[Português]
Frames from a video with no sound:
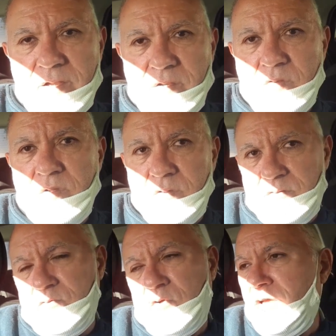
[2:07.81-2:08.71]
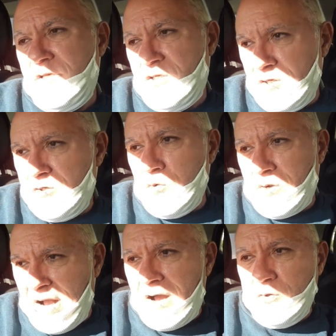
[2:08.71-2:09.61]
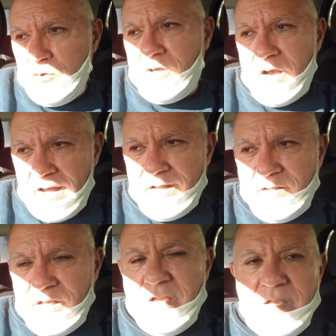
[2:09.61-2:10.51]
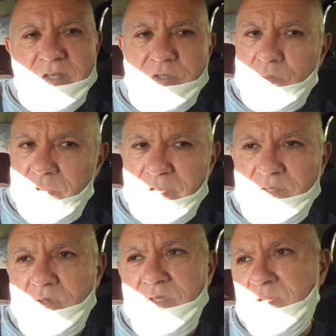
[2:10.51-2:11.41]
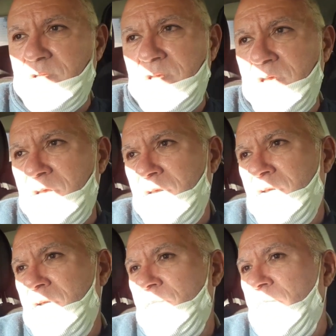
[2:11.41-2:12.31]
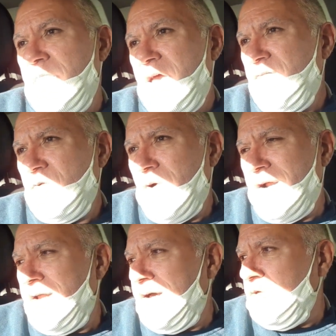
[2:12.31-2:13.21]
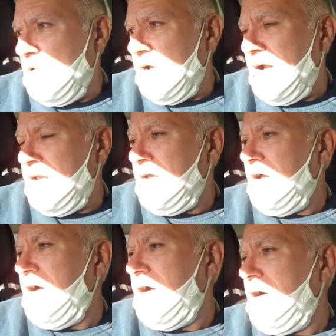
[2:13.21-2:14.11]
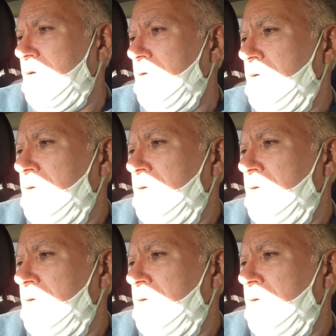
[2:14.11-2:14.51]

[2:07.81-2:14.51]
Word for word: Eu não estou desejando que o carro do cara tenha risco, não é isso. Estou dizendo que deve guardar no lugar legal.